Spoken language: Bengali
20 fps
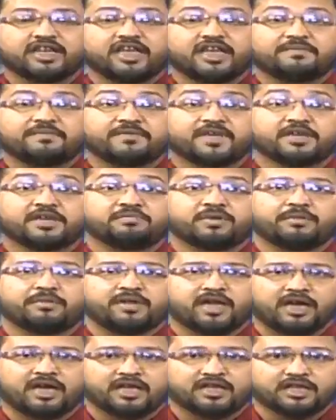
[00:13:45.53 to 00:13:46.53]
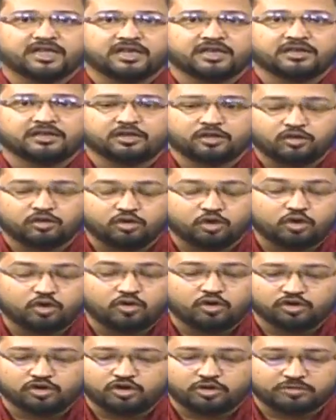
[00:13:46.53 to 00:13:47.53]
এফেক্ট পাবে আলাদা
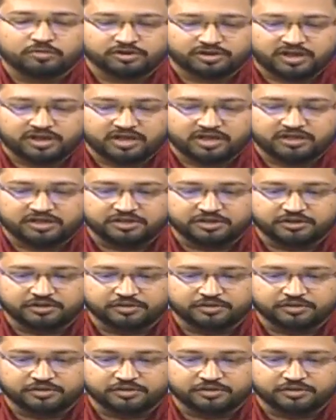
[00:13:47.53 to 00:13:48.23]
গ্রহগত অবস্থানের জন্য